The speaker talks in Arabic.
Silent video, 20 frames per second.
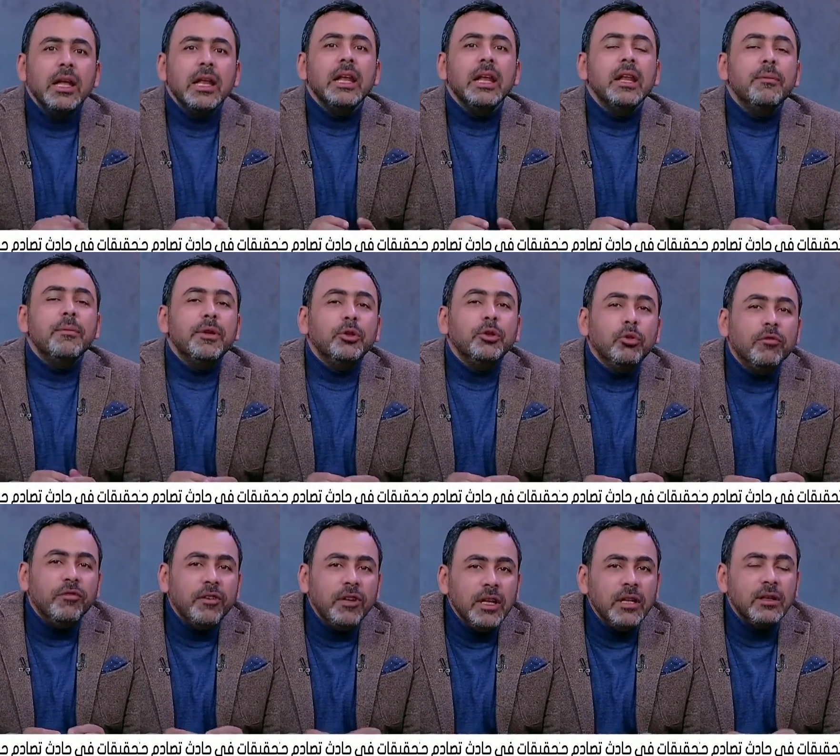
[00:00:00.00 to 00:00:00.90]
اللي
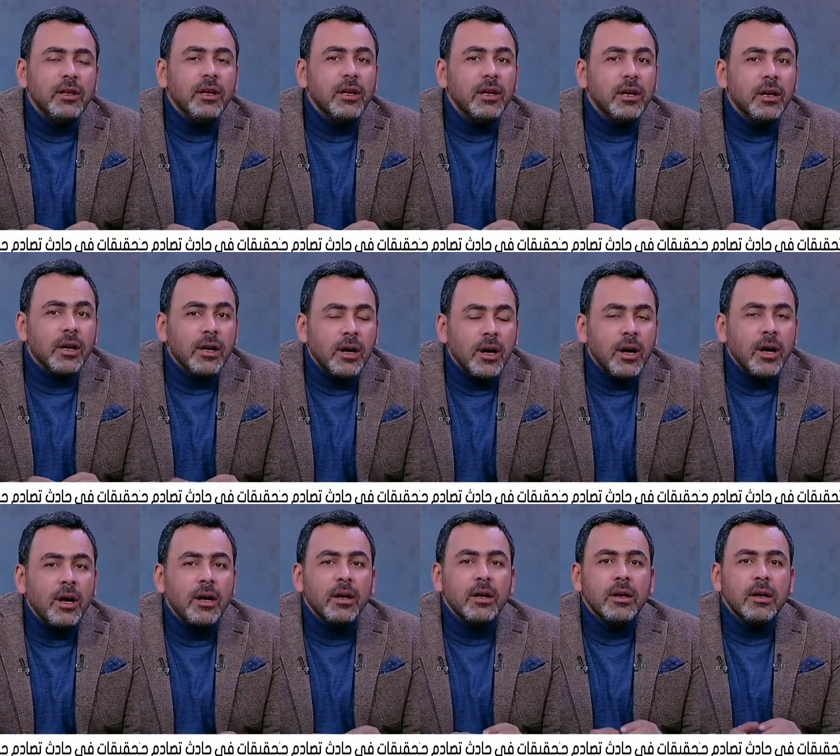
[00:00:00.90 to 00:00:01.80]
بتفيد
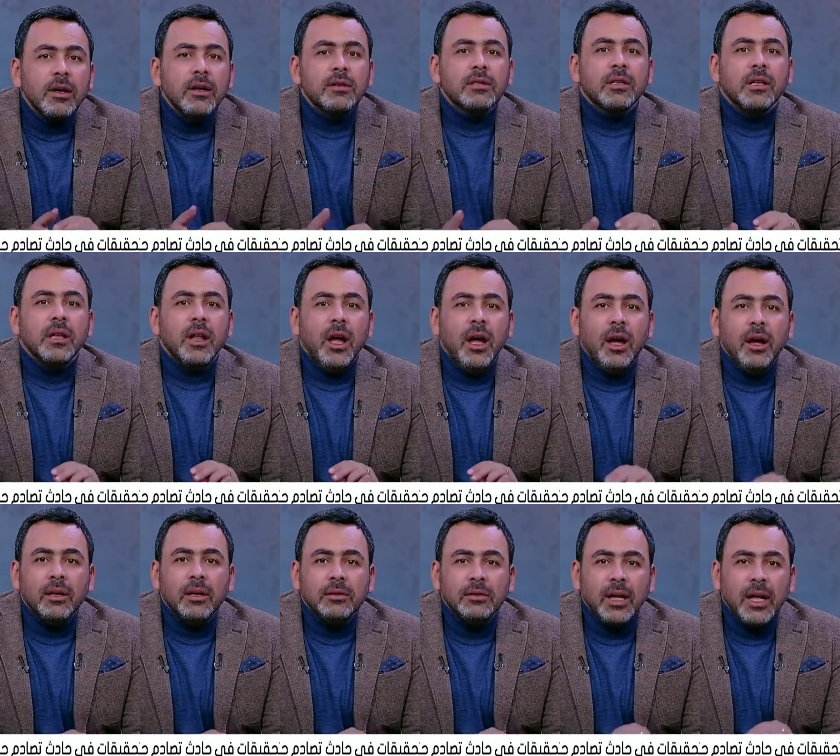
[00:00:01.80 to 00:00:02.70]
اجراء
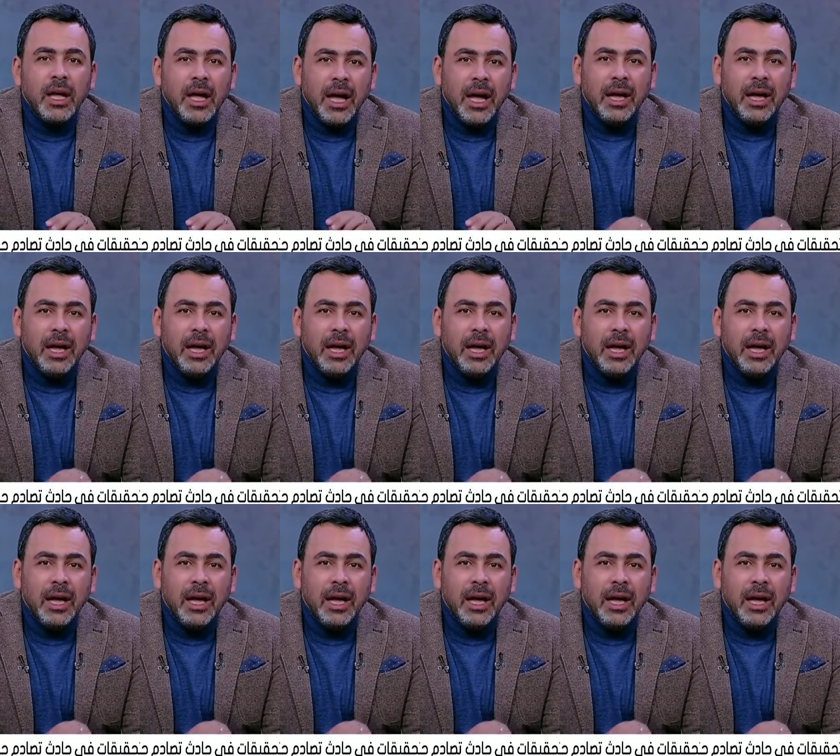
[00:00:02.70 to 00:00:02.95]
اصلاحات